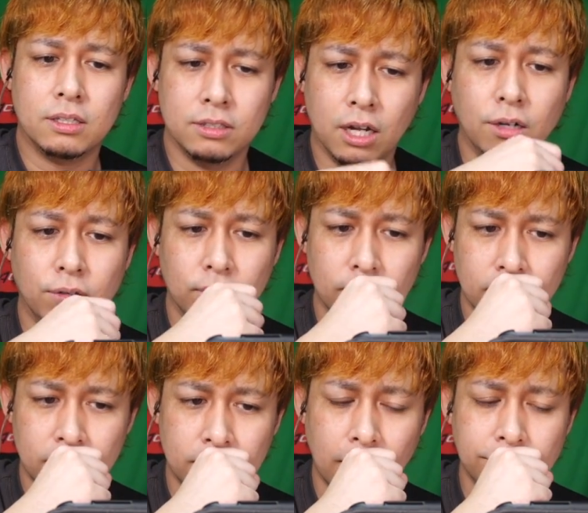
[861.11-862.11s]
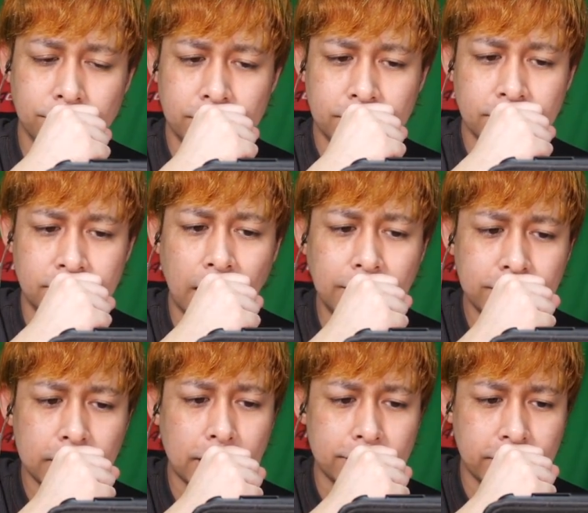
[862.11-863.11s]
なう。なうに、なう
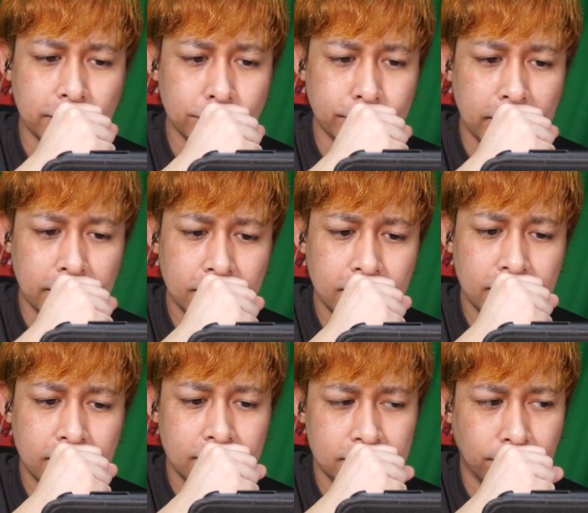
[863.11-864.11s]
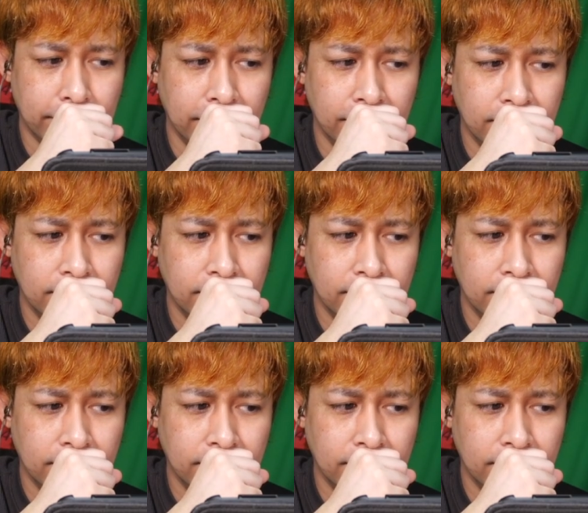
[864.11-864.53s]
錯覚してた、今。やばい。